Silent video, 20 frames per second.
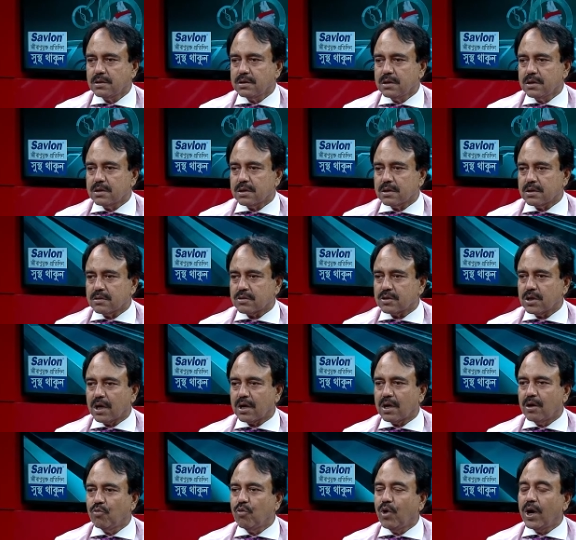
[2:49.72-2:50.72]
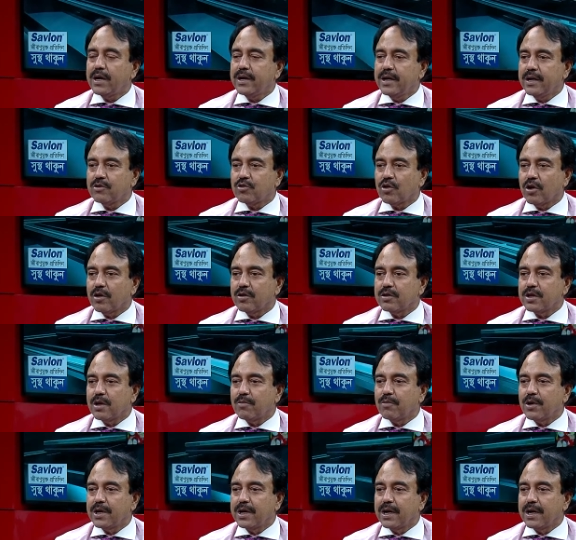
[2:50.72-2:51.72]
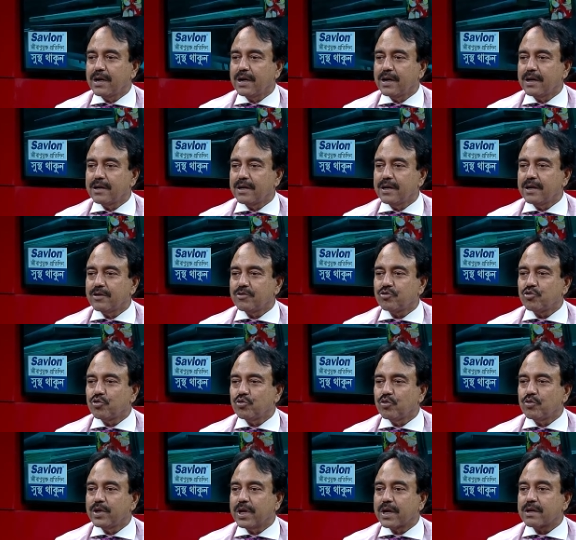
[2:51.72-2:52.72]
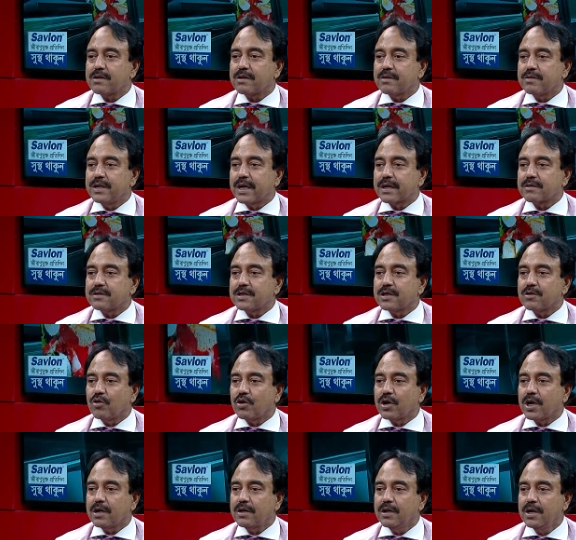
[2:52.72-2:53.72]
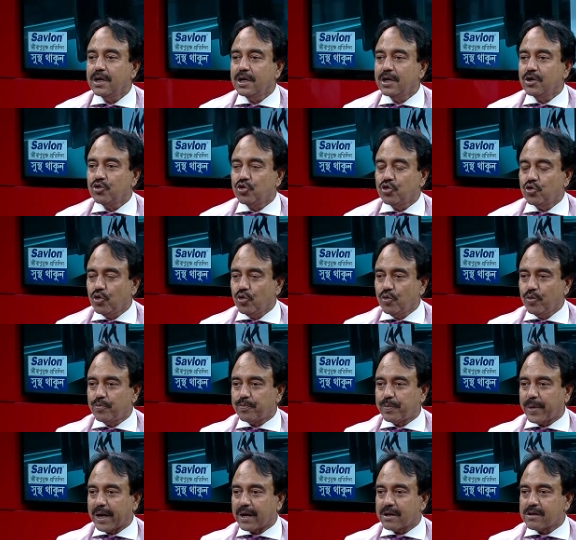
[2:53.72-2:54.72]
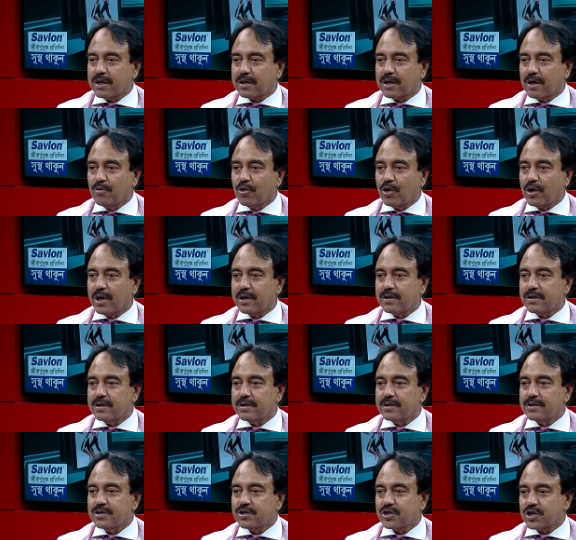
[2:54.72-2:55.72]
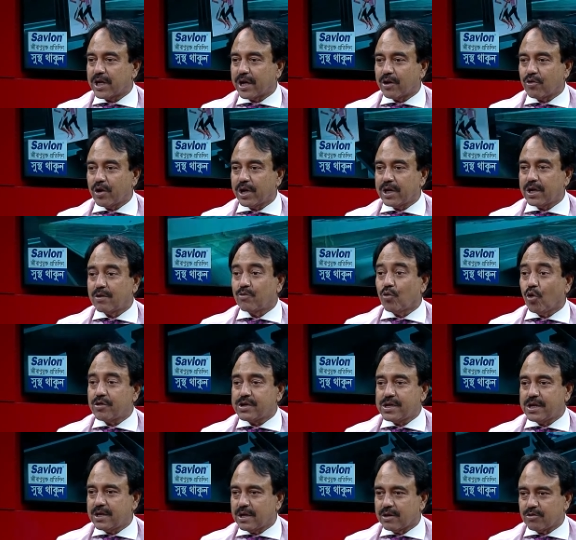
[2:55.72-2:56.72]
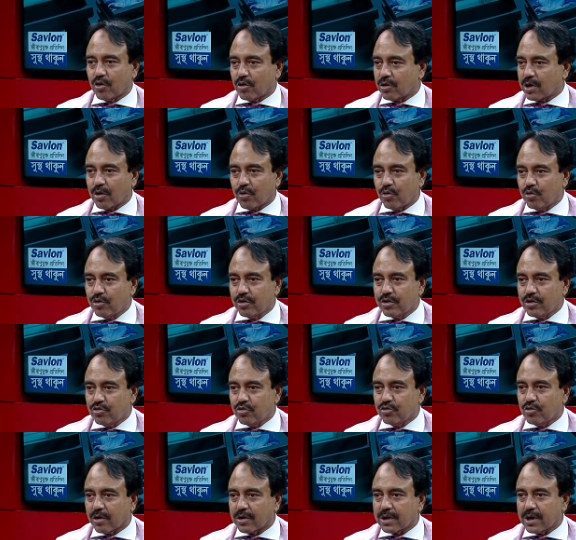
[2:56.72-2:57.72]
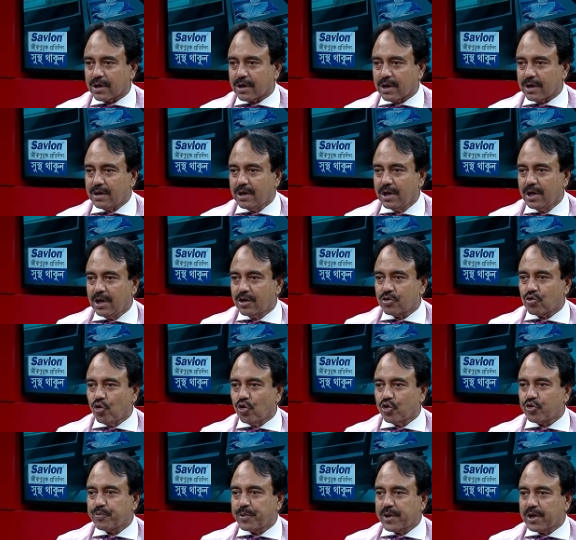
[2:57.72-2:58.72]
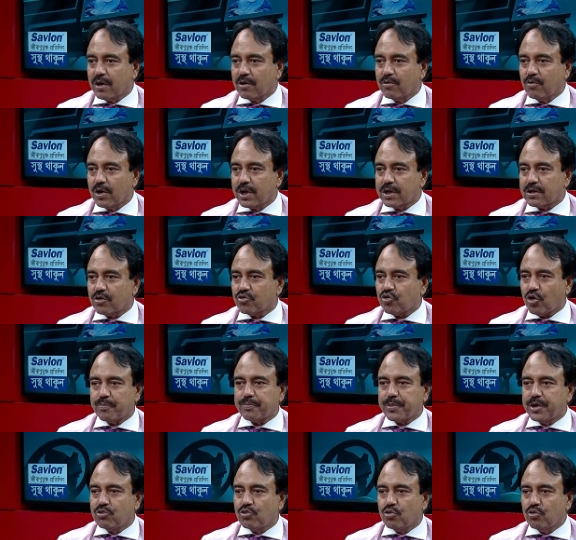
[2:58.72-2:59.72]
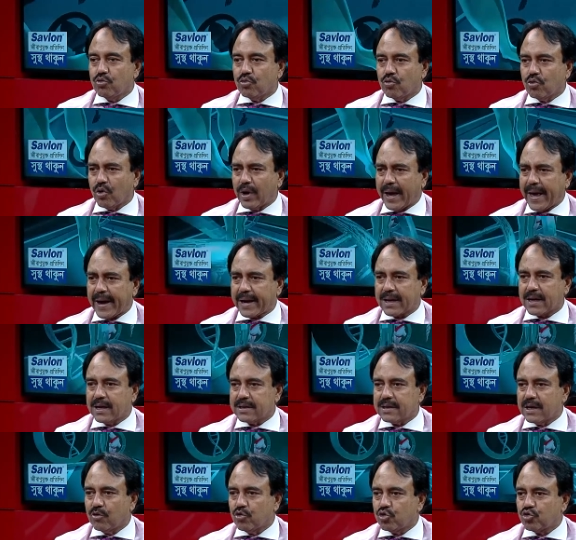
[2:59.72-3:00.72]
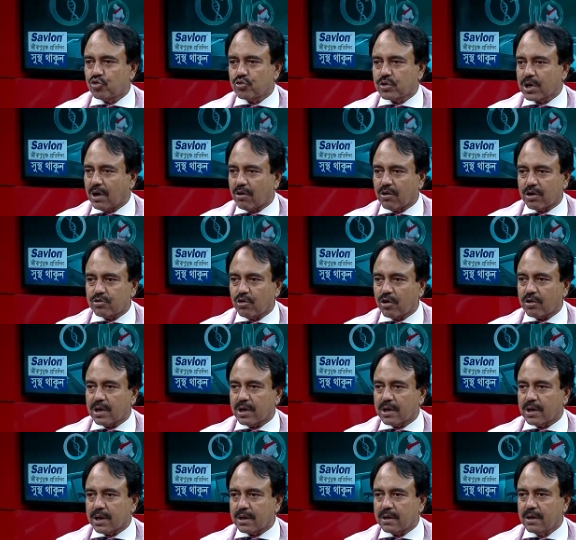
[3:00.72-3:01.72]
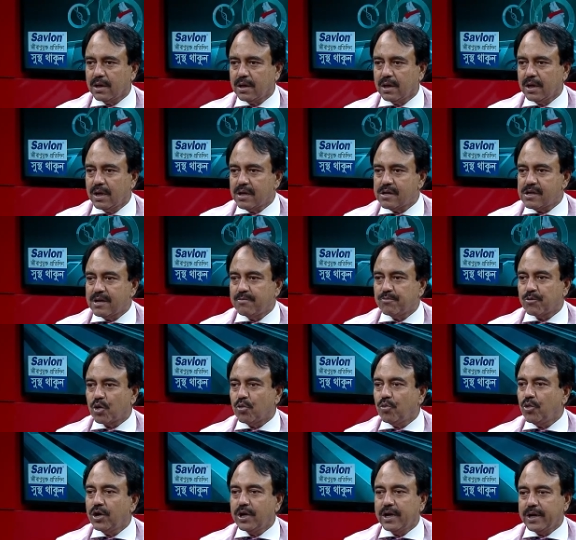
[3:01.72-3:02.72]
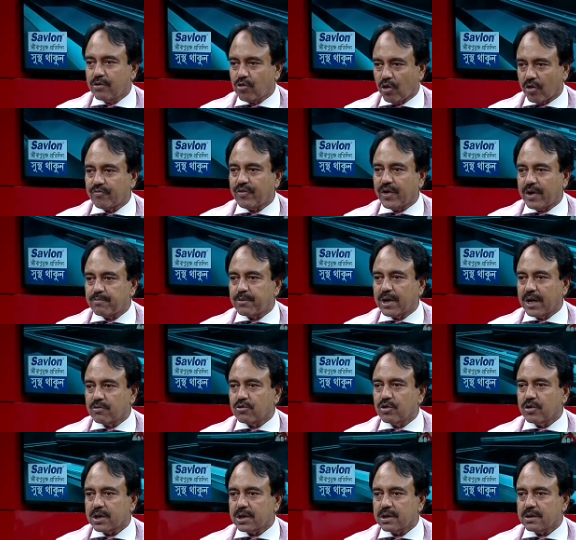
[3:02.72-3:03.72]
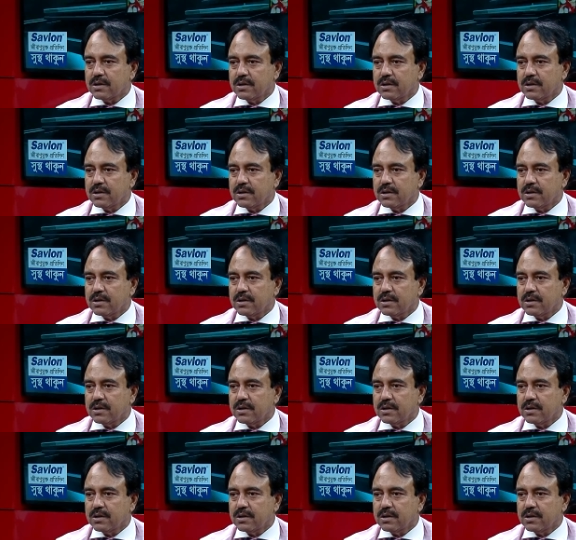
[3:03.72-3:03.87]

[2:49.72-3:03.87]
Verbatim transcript: জি সারা ওয়ার্ল্ডেই তো এখন দেবেন ইংল্যান্ডে শুধু দেখছেন ওরা শুধু প্যারাসিটামল আর স্টেরয়েড অক্সিজেন দরকার অন্য কিছু দরকার নাই তো হসপিটালগুলোতে সব কিছু এক গাদা ওষুধ খাওয়ার দরকার নাই সিমটম হলেই কনফার্ম না হয়ে